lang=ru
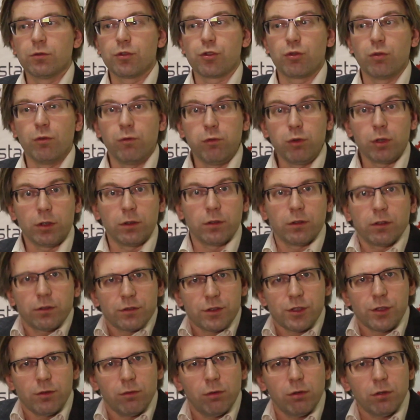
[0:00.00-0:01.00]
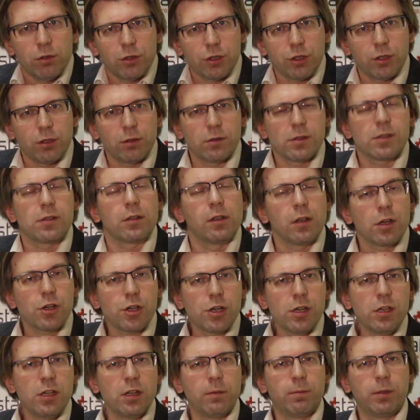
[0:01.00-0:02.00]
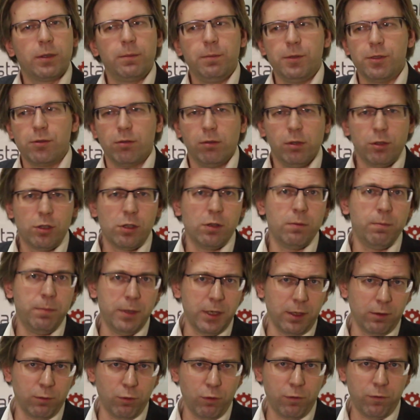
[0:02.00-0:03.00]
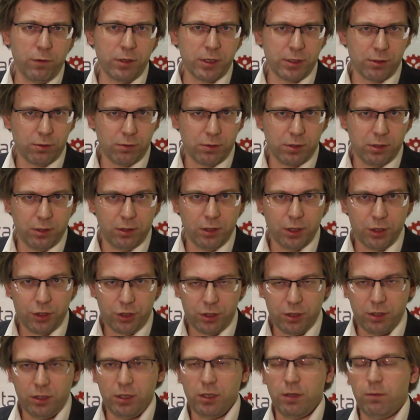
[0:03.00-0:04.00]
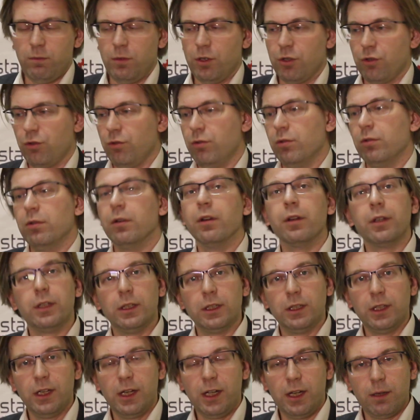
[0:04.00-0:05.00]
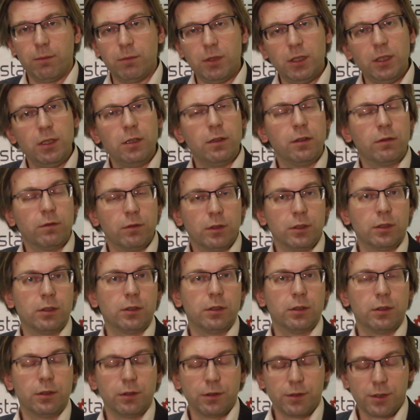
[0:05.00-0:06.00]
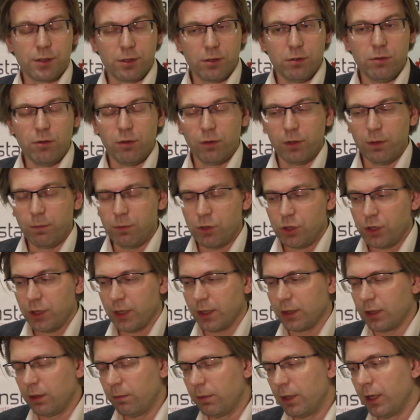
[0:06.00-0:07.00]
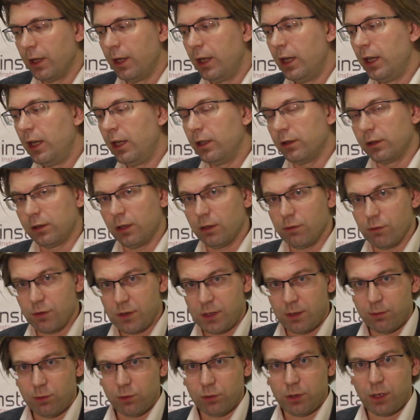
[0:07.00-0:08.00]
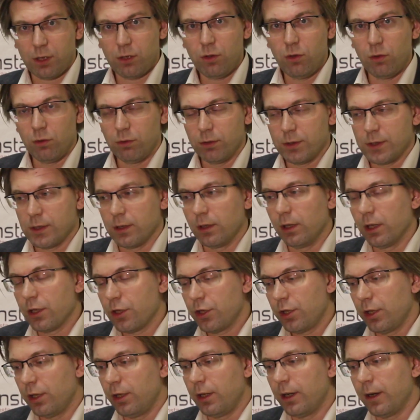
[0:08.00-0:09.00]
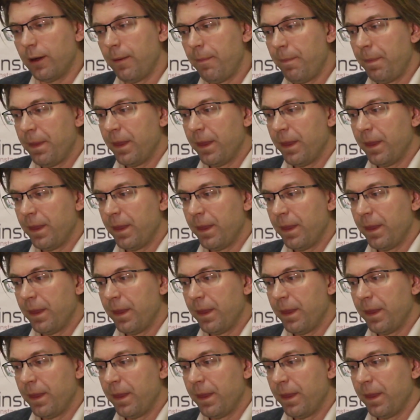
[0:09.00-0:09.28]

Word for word: что вот сегодня же соглашение подписывают, точнее первую фазу соглашения между Китаем и э, Соединенными Штатами, того самого торгового соглашения.